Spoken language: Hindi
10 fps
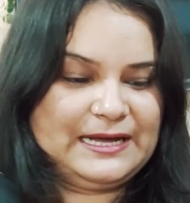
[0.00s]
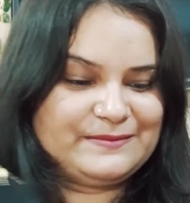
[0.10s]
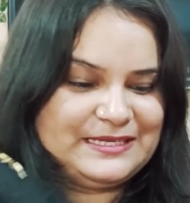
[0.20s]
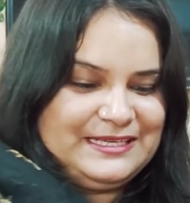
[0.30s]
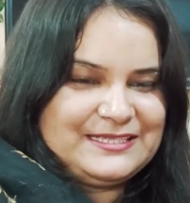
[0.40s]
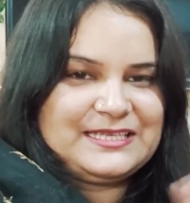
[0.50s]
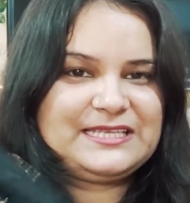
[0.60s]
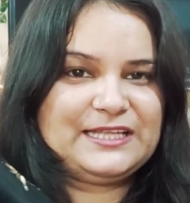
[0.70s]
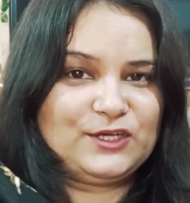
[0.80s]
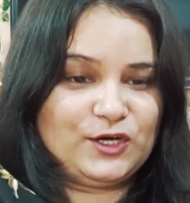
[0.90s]
है अब चलिए इसके
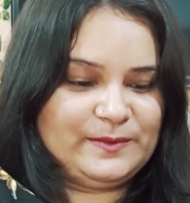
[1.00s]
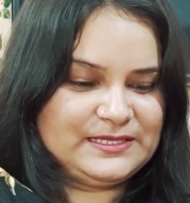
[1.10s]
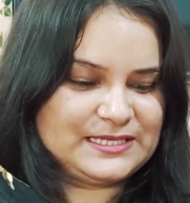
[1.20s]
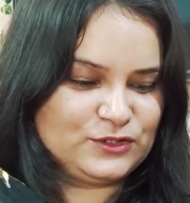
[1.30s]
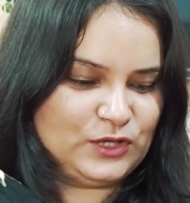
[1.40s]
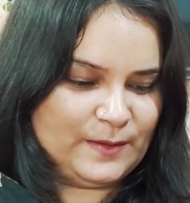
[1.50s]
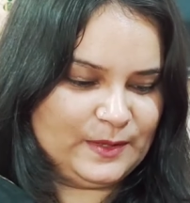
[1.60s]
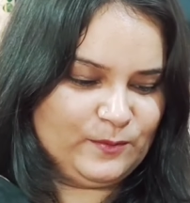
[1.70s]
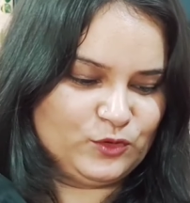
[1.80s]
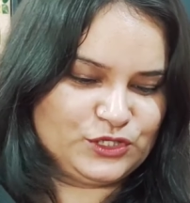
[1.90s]
साथ और भी इसका जो
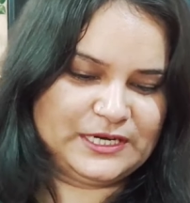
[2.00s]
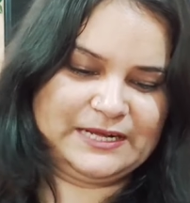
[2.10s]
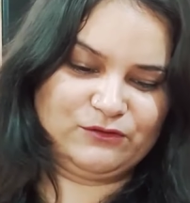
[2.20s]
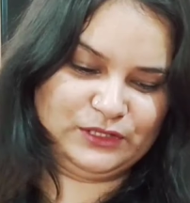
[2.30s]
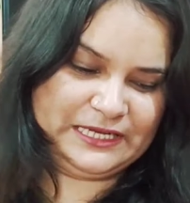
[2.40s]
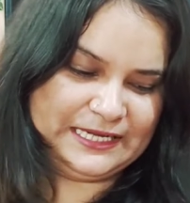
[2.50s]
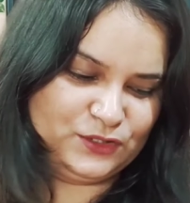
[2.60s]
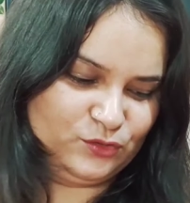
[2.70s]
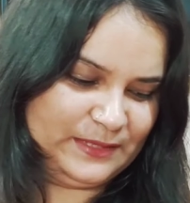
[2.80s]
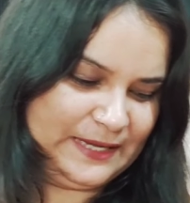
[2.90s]
अपर पोर्शन है वो दिखाती
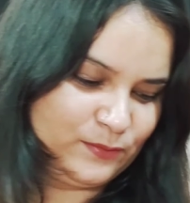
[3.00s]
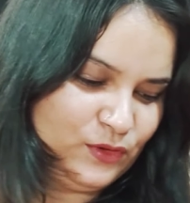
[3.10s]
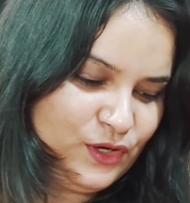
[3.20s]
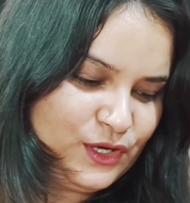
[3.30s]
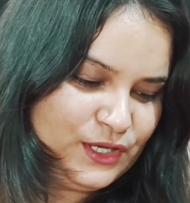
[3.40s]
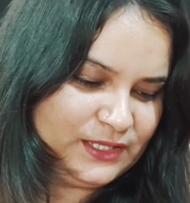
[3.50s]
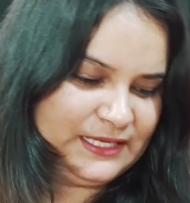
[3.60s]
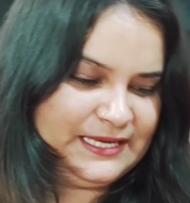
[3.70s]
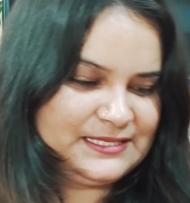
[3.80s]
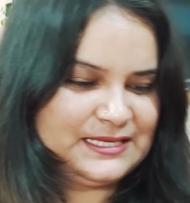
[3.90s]
हूँ मैं आपको
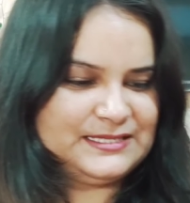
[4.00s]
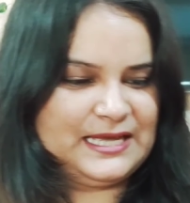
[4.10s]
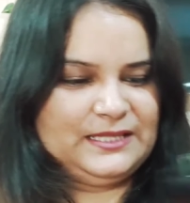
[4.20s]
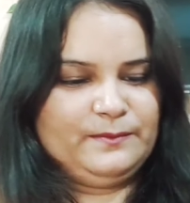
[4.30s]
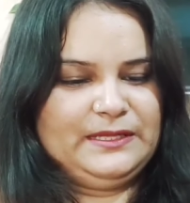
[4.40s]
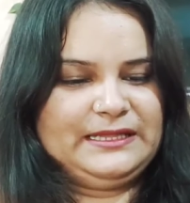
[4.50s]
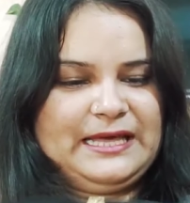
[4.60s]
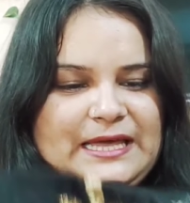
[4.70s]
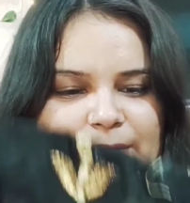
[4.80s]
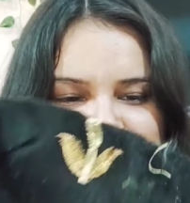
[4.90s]
ये इसके साथ मिलता है